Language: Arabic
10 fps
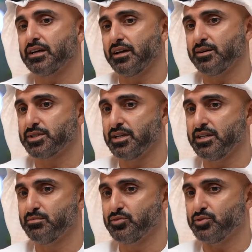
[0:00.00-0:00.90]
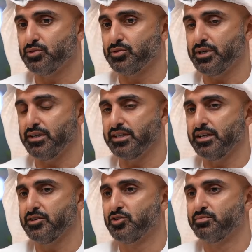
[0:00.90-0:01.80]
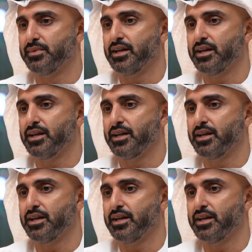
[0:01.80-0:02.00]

100% كلام سليم ويعني اليوم